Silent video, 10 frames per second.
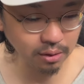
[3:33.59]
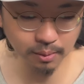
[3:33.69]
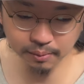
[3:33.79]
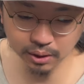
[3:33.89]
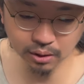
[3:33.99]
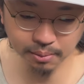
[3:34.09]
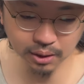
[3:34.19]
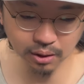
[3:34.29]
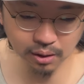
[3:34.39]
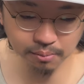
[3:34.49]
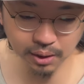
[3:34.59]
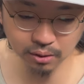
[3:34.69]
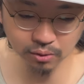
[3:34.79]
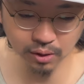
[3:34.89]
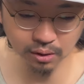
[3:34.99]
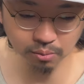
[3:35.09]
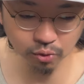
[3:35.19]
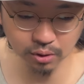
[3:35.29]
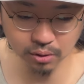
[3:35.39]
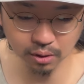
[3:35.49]
今まで食べた麺の中で
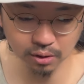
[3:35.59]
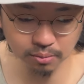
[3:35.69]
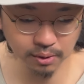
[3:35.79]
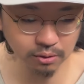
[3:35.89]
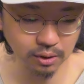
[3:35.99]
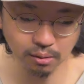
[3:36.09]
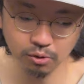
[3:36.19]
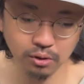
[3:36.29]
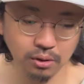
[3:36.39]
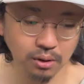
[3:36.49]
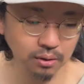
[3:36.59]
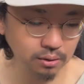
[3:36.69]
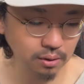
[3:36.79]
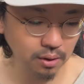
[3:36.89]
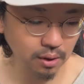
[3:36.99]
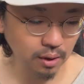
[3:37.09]
もしかしたら一番好きかもしれないです